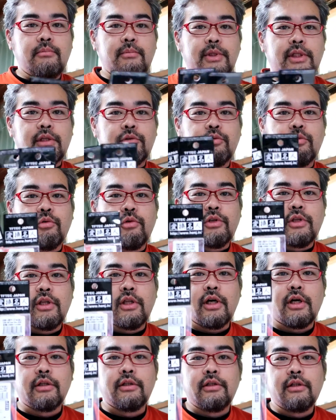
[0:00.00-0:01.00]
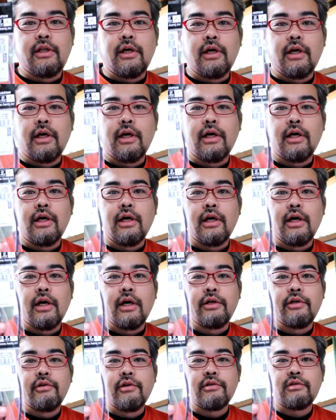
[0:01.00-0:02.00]
まだ届いてなかった
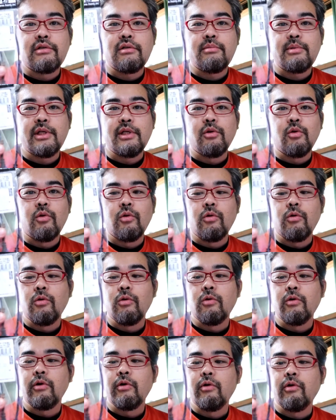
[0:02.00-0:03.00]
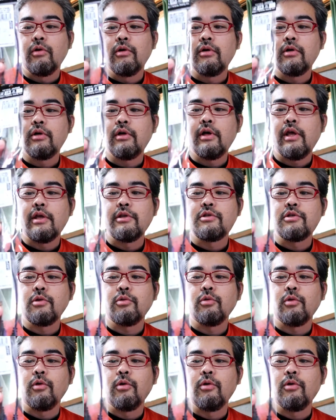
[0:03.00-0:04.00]
あ ユーエスビー の延長
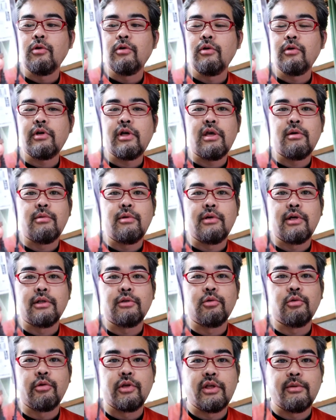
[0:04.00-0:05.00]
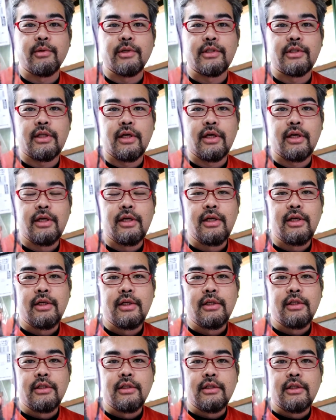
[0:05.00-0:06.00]
のケーブルが届きました。
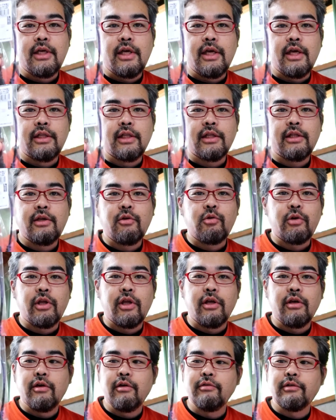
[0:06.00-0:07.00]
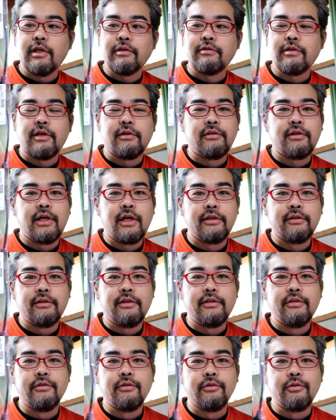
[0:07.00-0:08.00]
えー、なんでこれふたつあるかっ
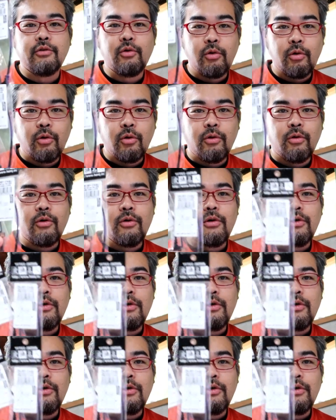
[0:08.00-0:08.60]
ていうと、